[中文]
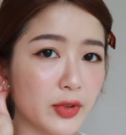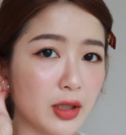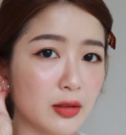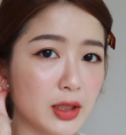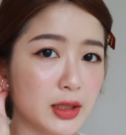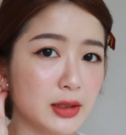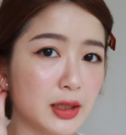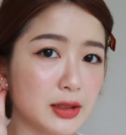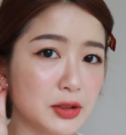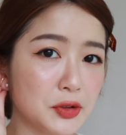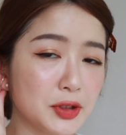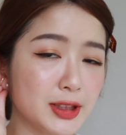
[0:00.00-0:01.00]
好啦，那
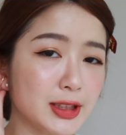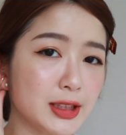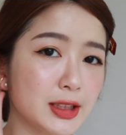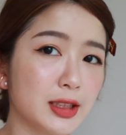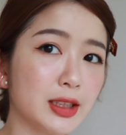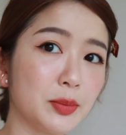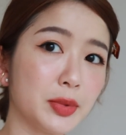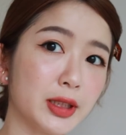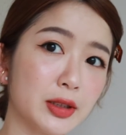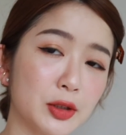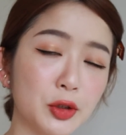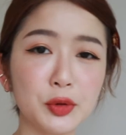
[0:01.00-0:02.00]
就是今天的影
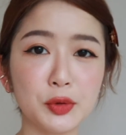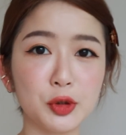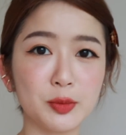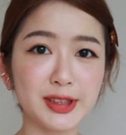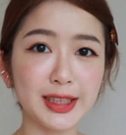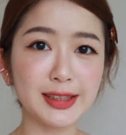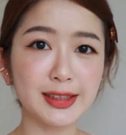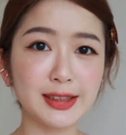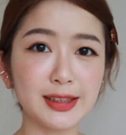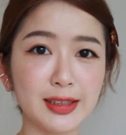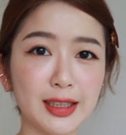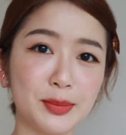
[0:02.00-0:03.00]
片喽，我们下次
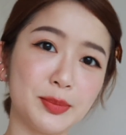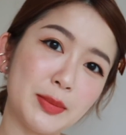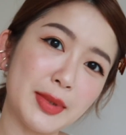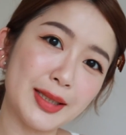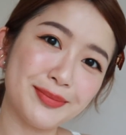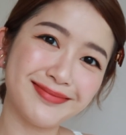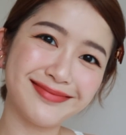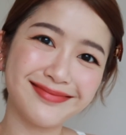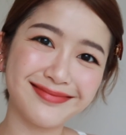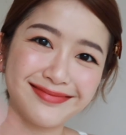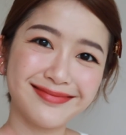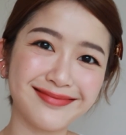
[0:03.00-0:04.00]
见啦，拜
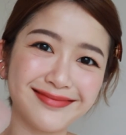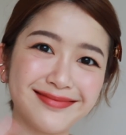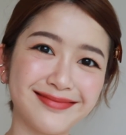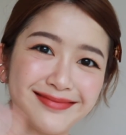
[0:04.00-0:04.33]
拜。